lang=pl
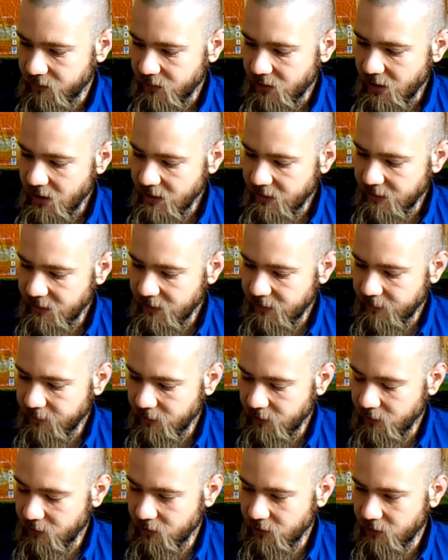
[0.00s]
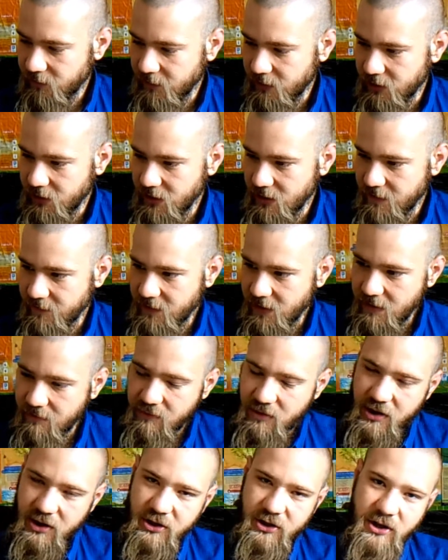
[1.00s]
Ja ze swojego doświadczenia
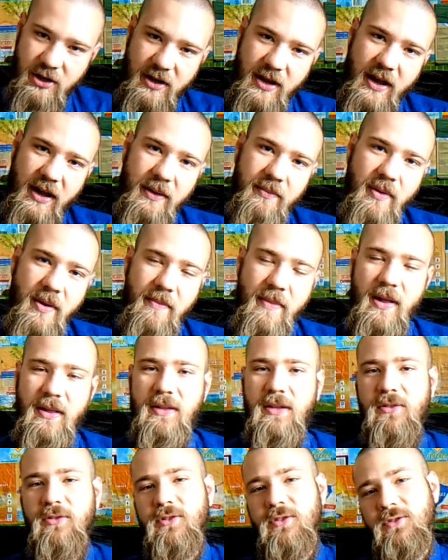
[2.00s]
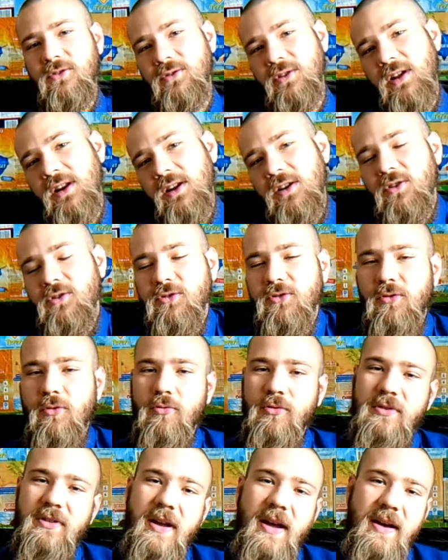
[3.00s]
wiem, że yerba mate doskonale
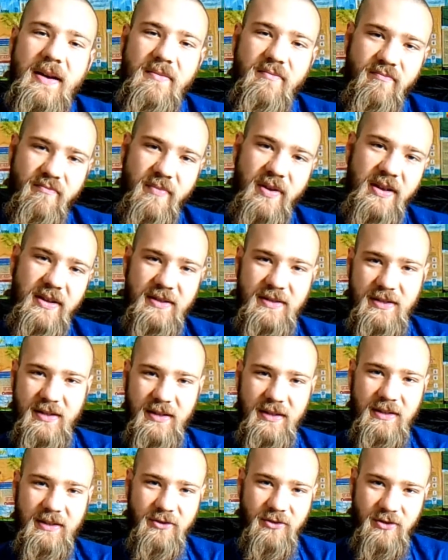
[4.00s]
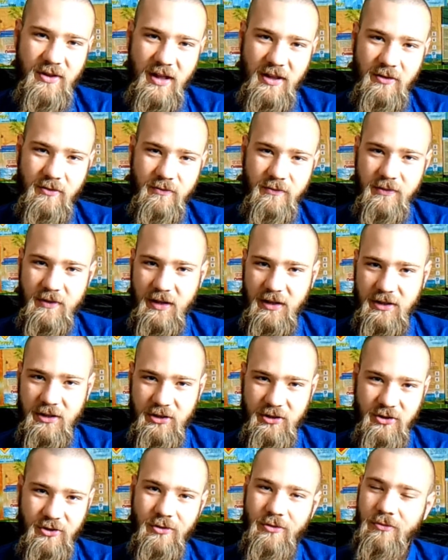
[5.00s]
odchudza bez dodatków
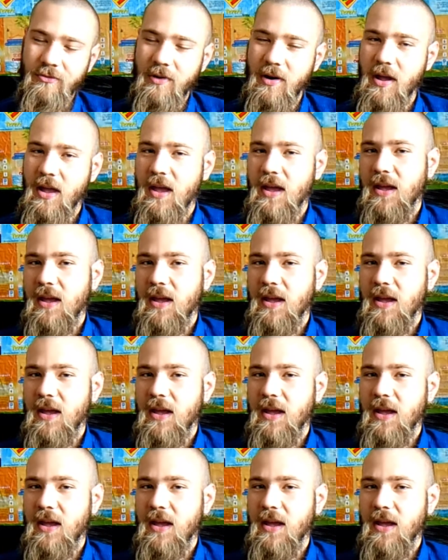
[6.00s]
takich ziół.